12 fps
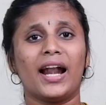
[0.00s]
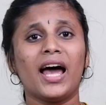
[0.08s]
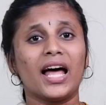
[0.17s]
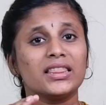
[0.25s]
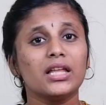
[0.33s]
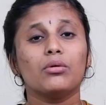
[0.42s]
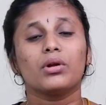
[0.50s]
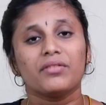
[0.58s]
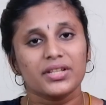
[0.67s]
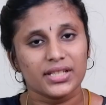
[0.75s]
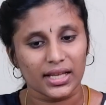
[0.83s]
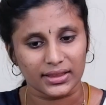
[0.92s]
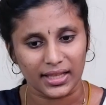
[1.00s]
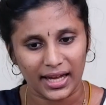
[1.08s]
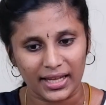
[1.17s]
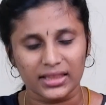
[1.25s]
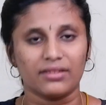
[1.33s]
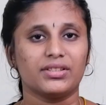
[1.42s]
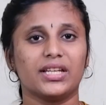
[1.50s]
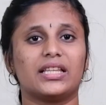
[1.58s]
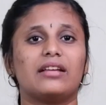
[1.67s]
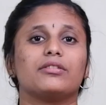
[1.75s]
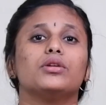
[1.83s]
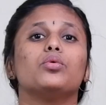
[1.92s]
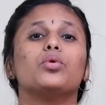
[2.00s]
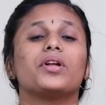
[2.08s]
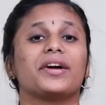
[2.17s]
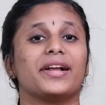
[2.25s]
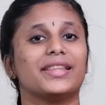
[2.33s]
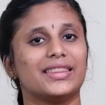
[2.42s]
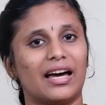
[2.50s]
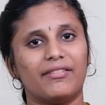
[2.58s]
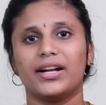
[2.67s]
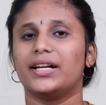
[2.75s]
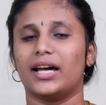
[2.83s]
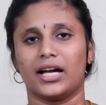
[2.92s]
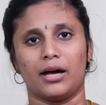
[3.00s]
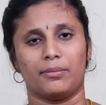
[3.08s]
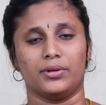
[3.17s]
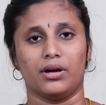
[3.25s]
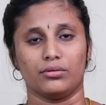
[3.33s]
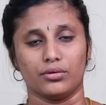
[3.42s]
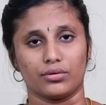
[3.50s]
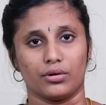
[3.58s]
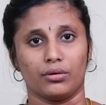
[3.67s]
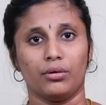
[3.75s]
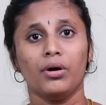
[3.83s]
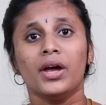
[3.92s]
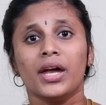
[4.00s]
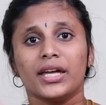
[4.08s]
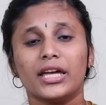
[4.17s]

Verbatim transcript: ஆனா அந்த ஒரு விஷயத்த இந்த விஷயத்துல வந்து ஊடகங்கள் தவறிட்டாங்க அப்படின்னு தான் வந்து சொல்லணும்